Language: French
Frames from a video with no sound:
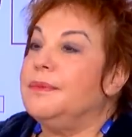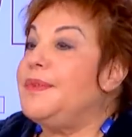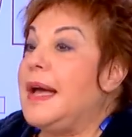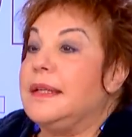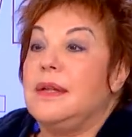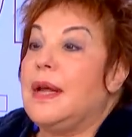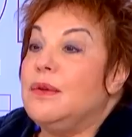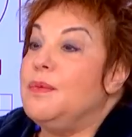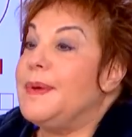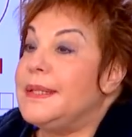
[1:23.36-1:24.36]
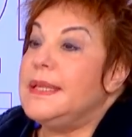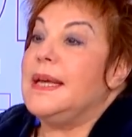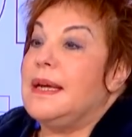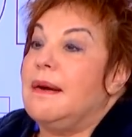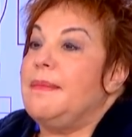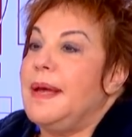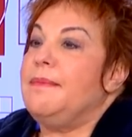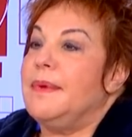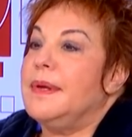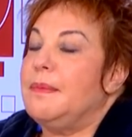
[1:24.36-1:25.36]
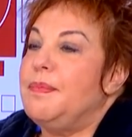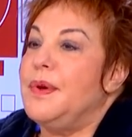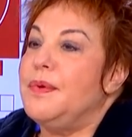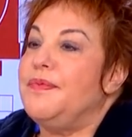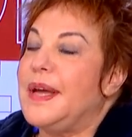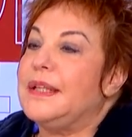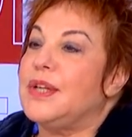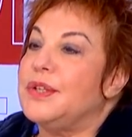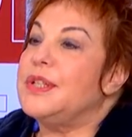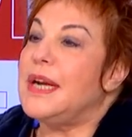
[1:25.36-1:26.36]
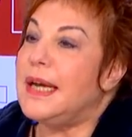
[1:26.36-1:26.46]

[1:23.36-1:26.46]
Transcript: Enfin, la QPC quand même hmm. peut faire changer